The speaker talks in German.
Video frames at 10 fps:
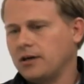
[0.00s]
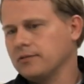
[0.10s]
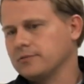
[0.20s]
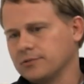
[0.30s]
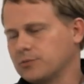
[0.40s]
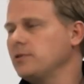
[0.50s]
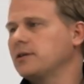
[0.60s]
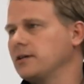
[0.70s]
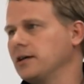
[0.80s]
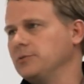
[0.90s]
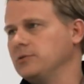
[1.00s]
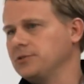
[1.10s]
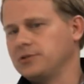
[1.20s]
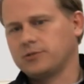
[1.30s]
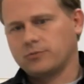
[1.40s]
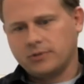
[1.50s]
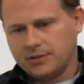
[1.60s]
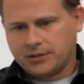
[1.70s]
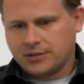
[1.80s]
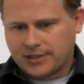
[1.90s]
Als Dr. O'Halloran mich
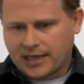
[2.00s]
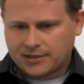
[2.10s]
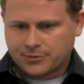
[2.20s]
operiert hat,